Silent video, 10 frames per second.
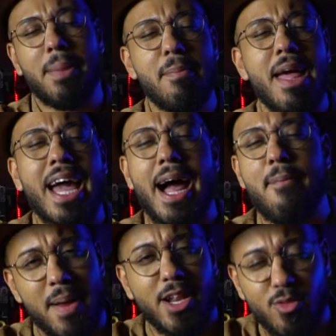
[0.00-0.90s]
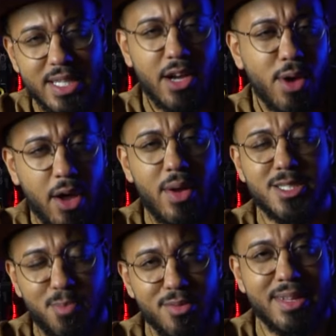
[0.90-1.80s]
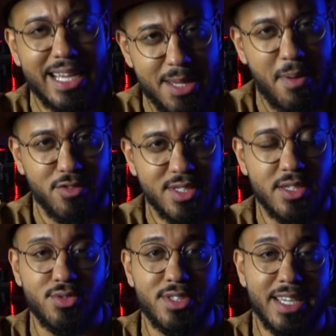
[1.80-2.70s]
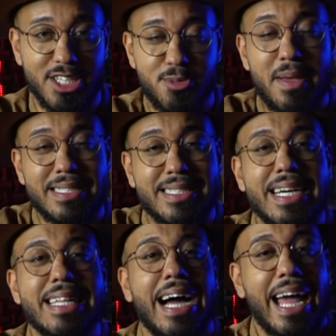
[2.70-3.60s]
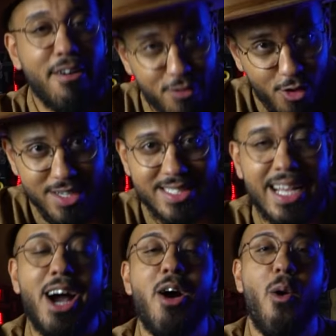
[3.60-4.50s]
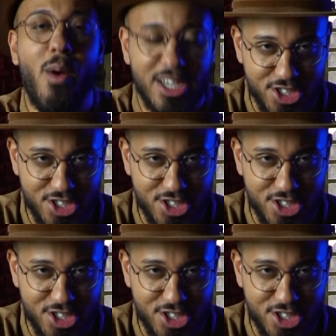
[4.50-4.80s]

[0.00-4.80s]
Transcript: Primeira pergunta que eu quero responder aqui para vocês é o seguinte: pestana é força ou é